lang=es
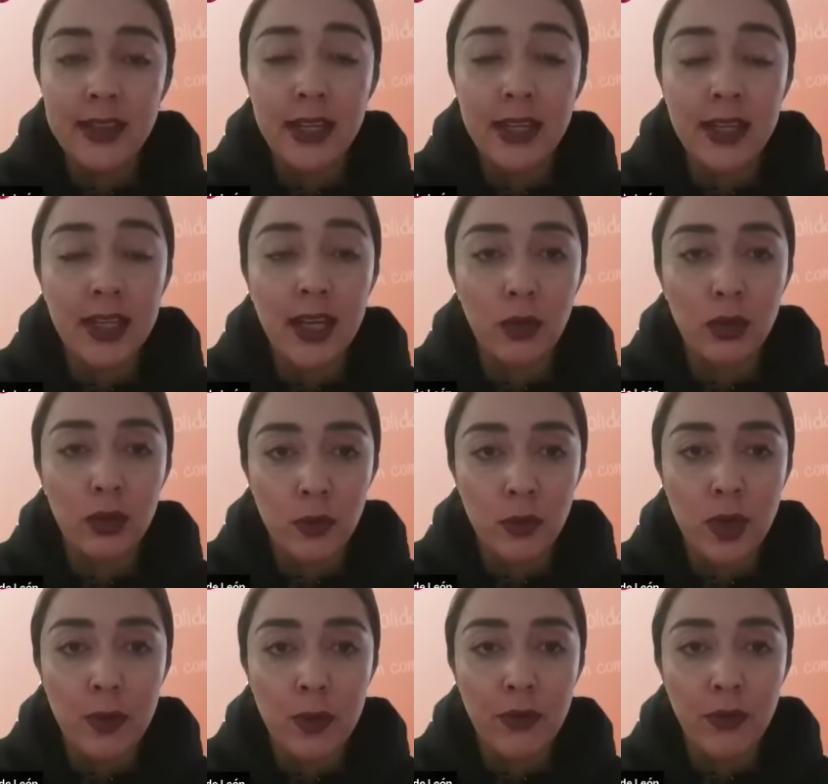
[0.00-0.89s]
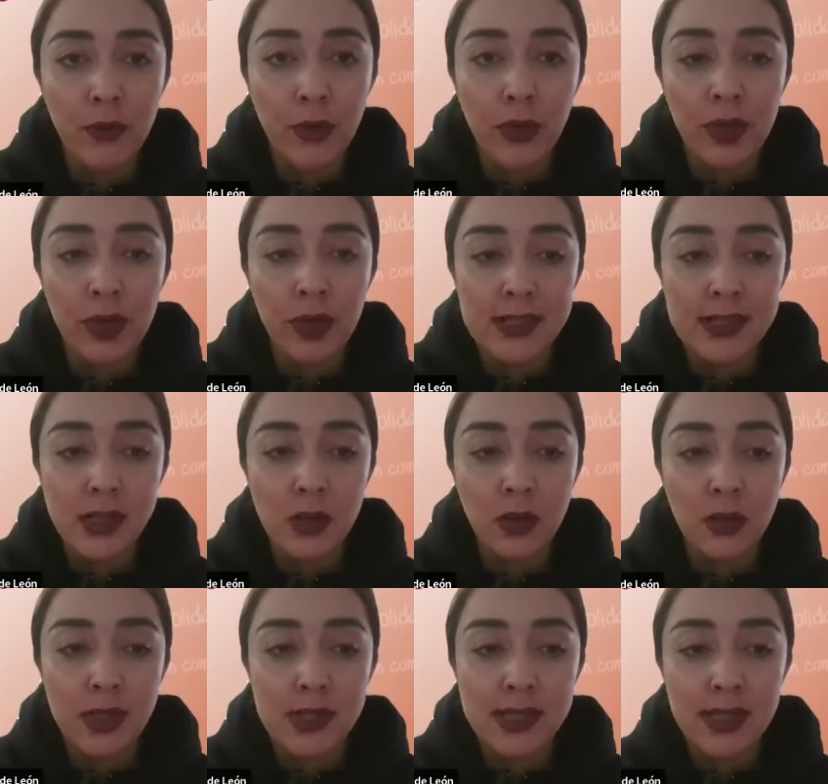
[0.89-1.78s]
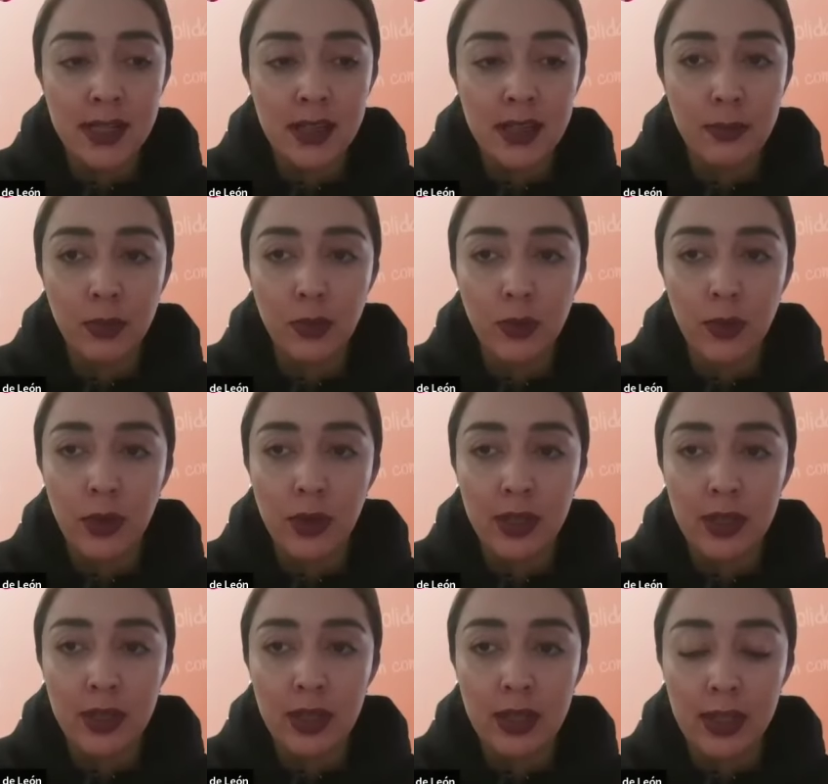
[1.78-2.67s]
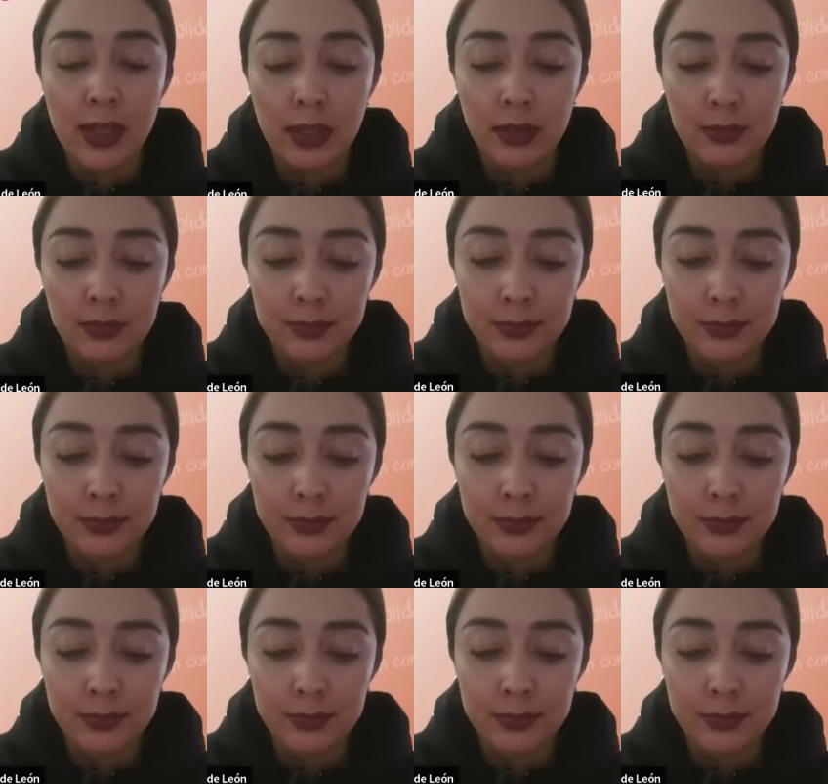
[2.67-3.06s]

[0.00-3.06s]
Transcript: Técnica. Continúa, por favor, con el desahogo del siguiente punto del orden del día.